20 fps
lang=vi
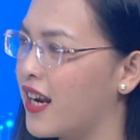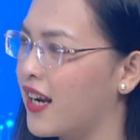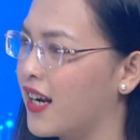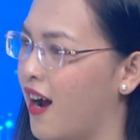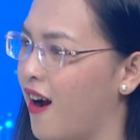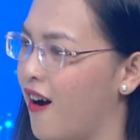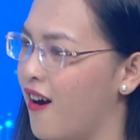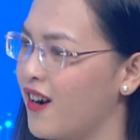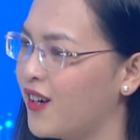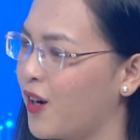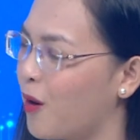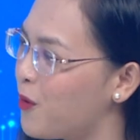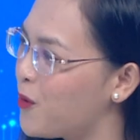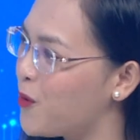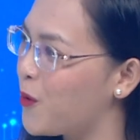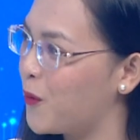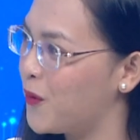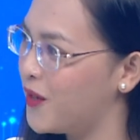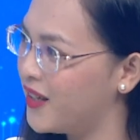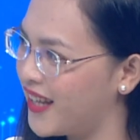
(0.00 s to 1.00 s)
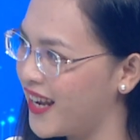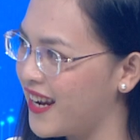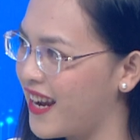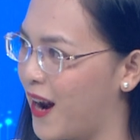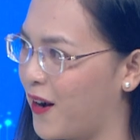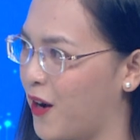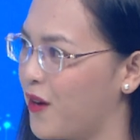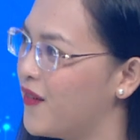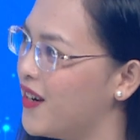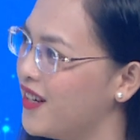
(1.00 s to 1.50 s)
sẽ có công dụng như thế
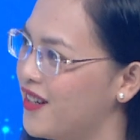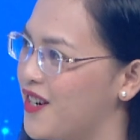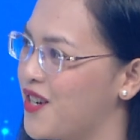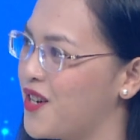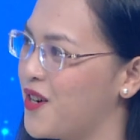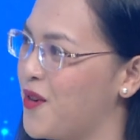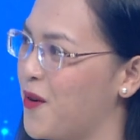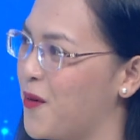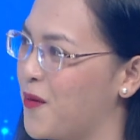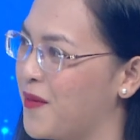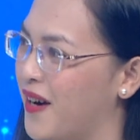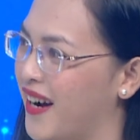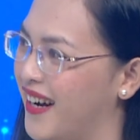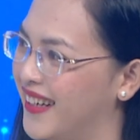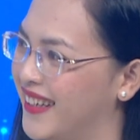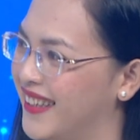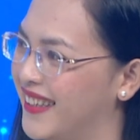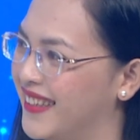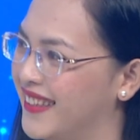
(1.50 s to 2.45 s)
nào đối với người sử dụng ạ